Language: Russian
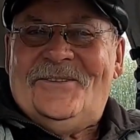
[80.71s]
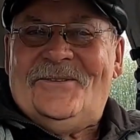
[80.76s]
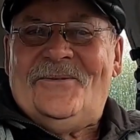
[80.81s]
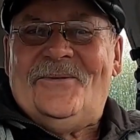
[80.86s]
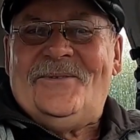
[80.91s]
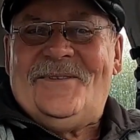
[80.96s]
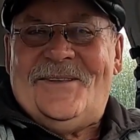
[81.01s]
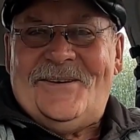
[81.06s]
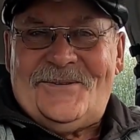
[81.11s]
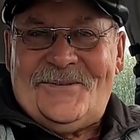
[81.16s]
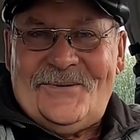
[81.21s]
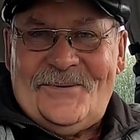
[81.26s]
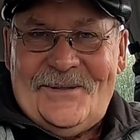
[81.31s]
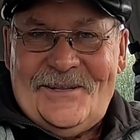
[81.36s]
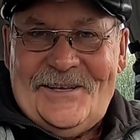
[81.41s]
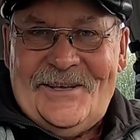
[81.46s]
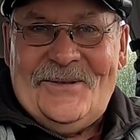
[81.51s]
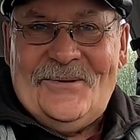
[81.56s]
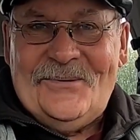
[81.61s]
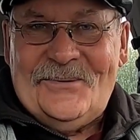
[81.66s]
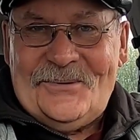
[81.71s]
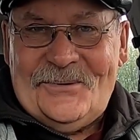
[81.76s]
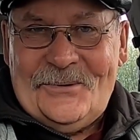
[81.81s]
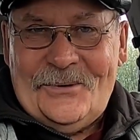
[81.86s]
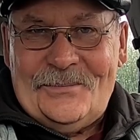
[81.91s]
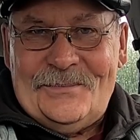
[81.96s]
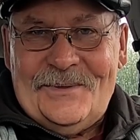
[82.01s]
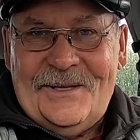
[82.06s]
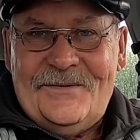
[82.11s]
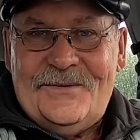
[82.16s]
Но он тяжелый и
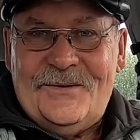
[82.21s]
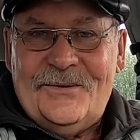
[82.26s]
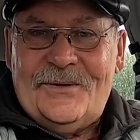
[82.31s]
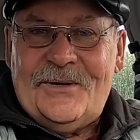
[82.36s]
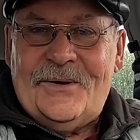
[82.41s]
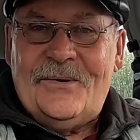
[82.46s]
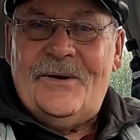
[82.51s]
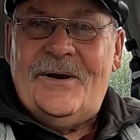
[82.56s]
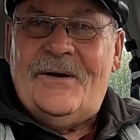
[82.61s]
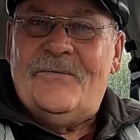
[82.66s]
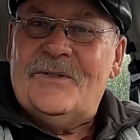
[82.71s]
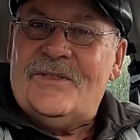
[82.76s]
неудобный, и все такое.